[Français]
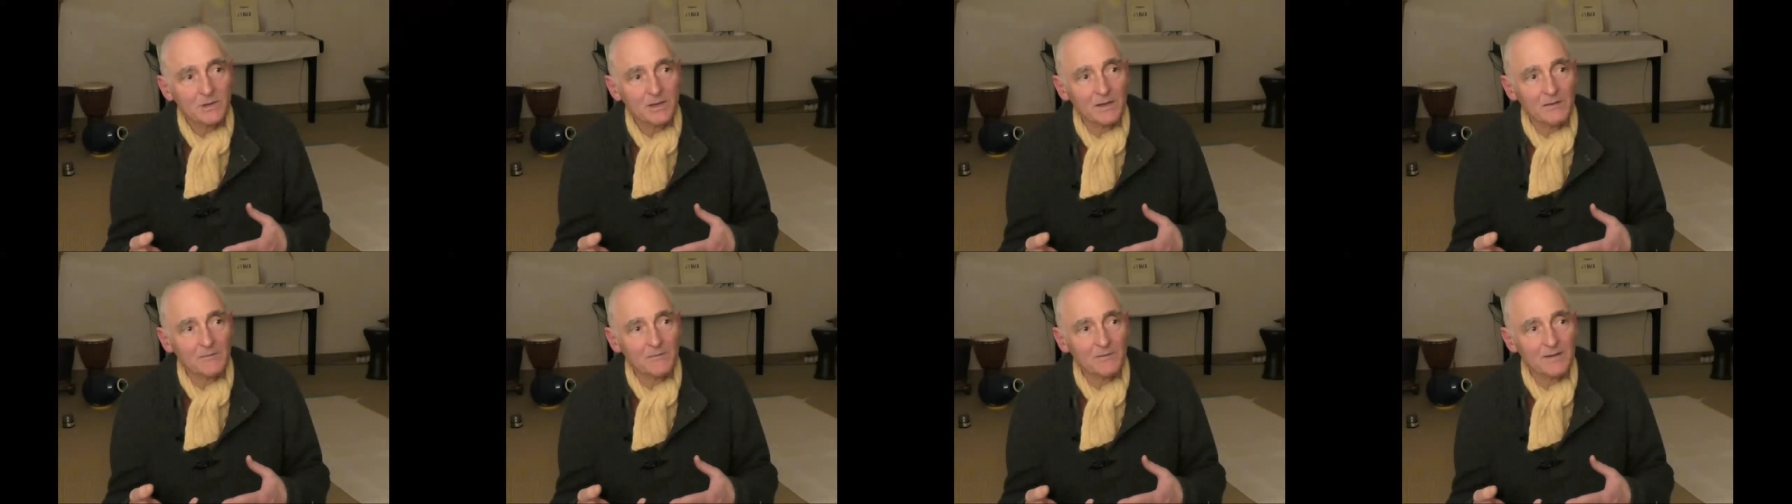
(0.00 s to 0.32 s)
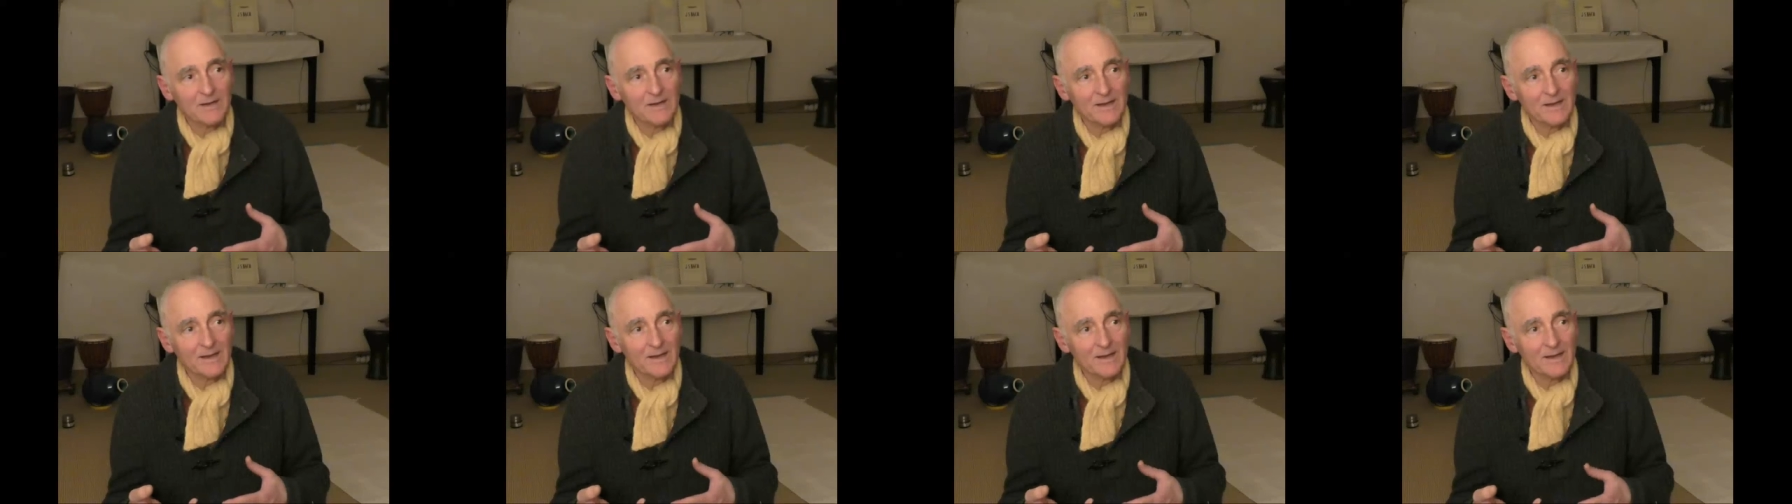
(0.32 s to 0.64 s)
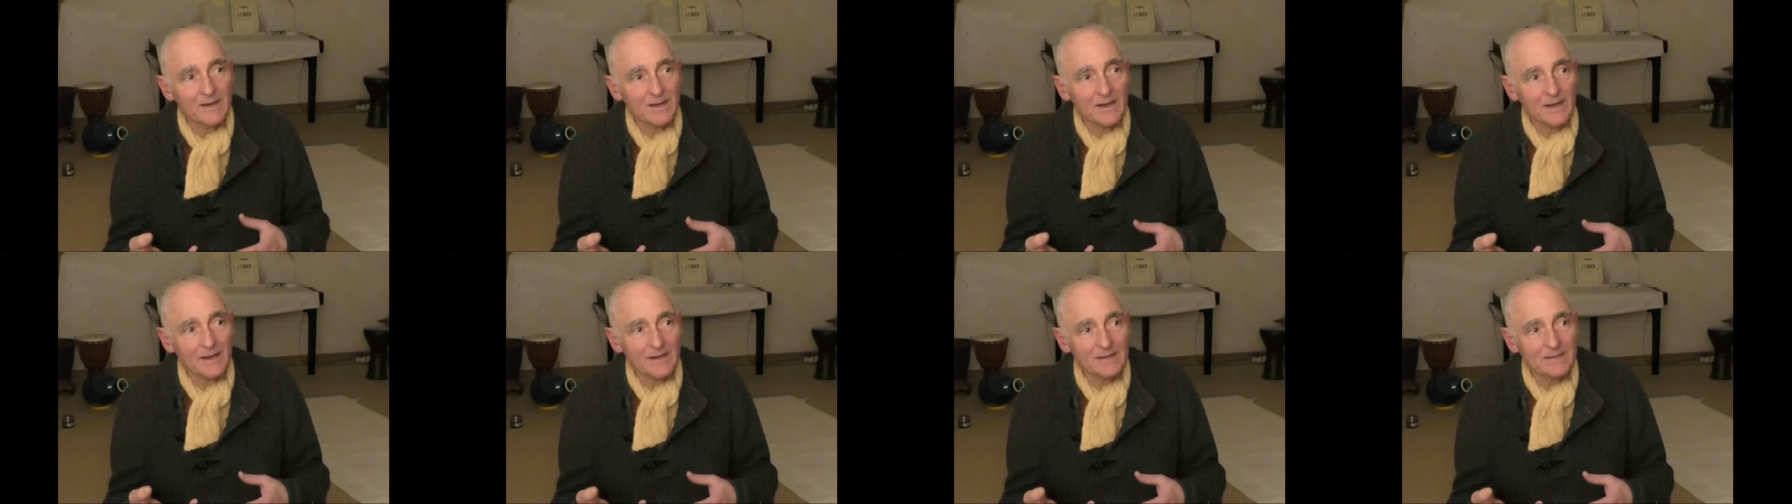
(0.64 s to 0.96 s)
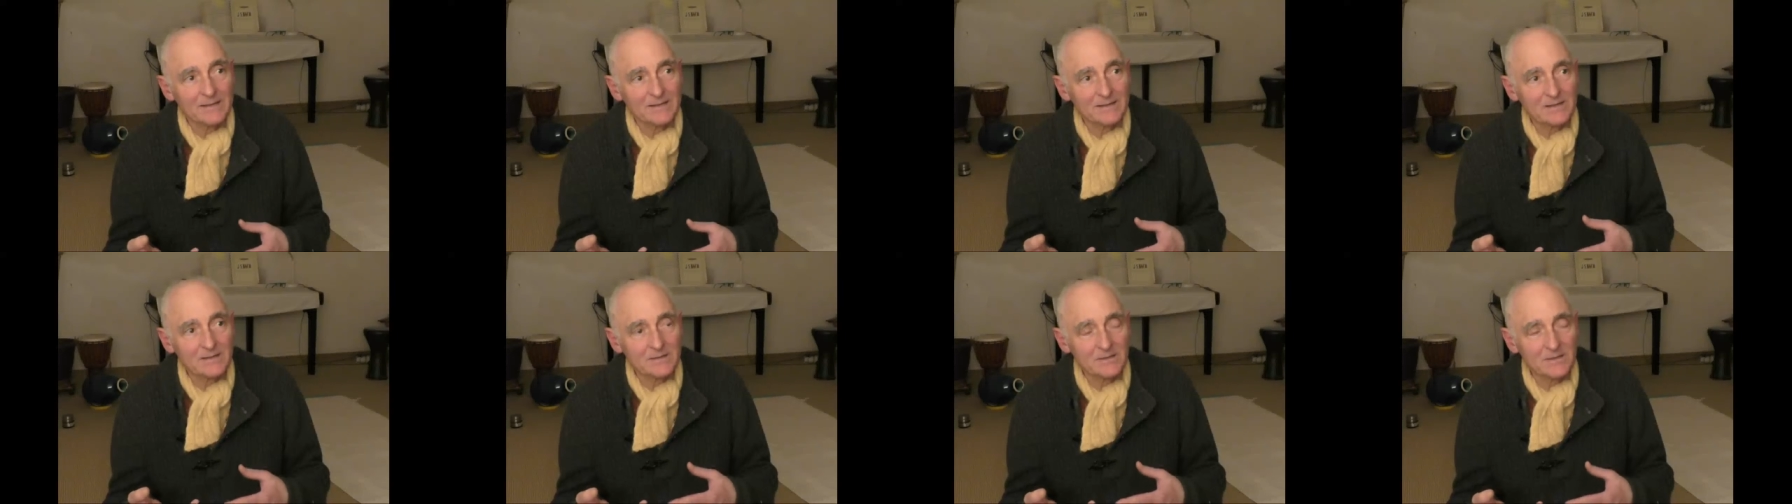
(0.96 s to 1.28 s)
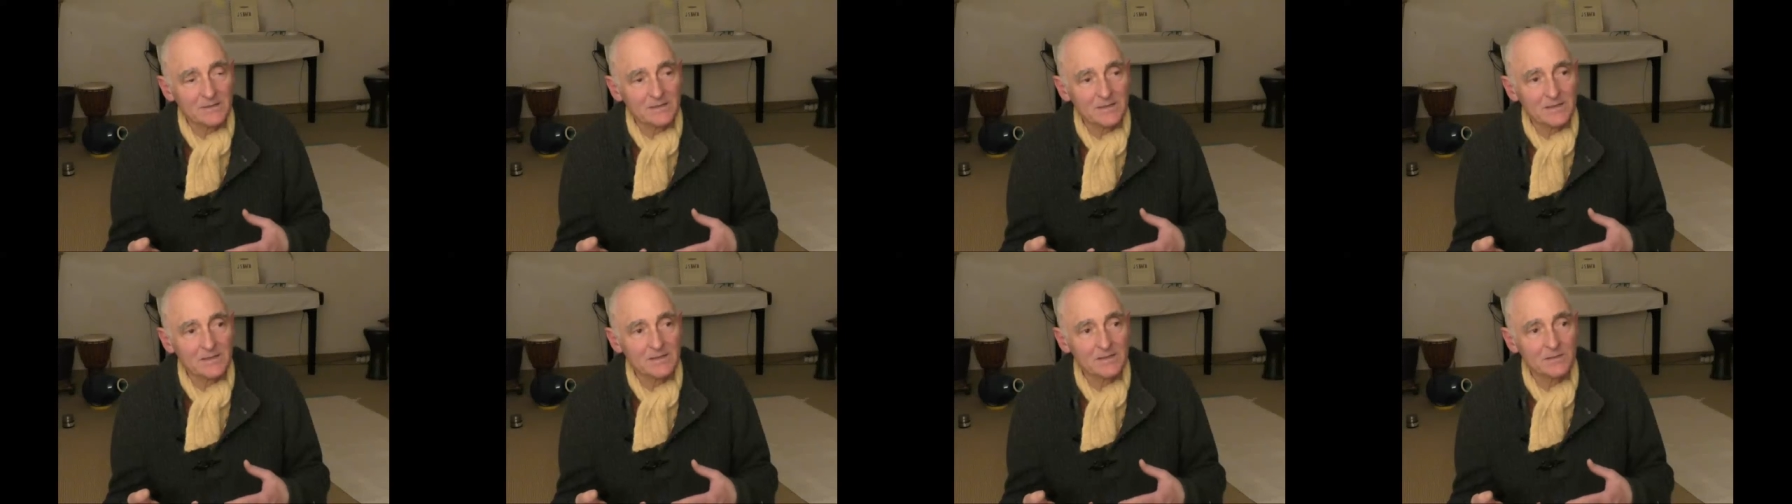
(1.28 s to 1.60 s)
révéler la
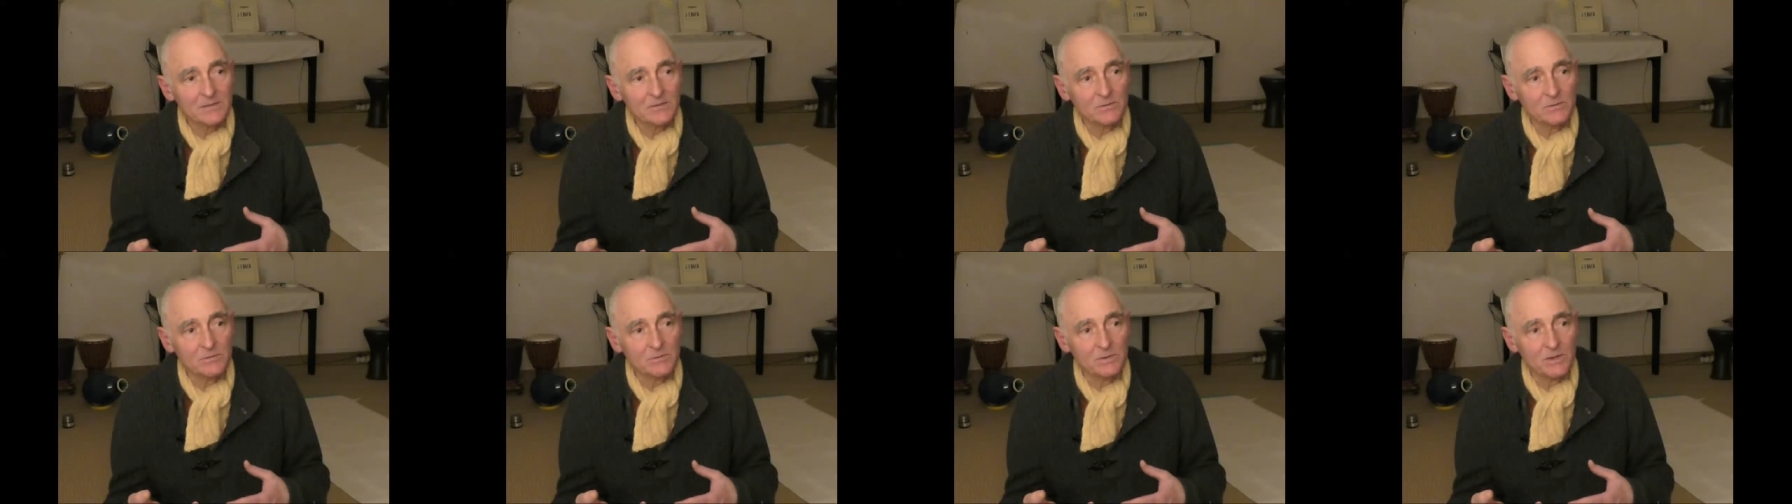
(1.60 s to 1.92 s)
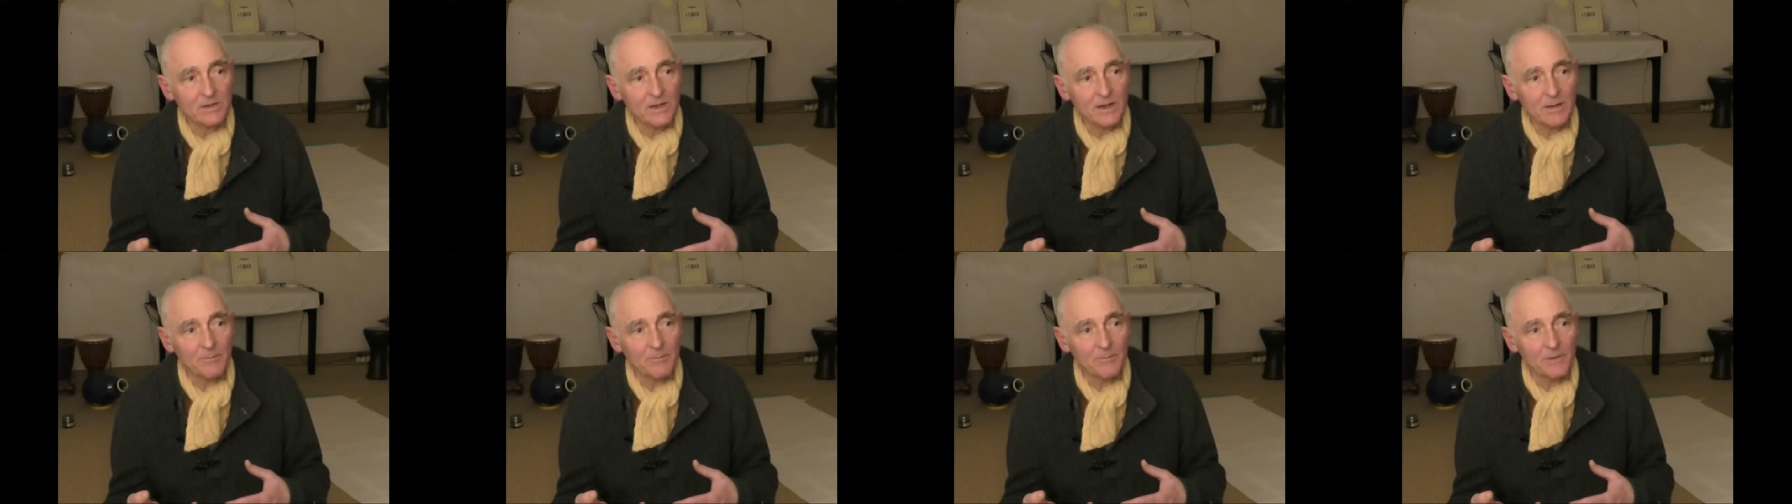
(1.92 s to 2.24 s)
sensation de la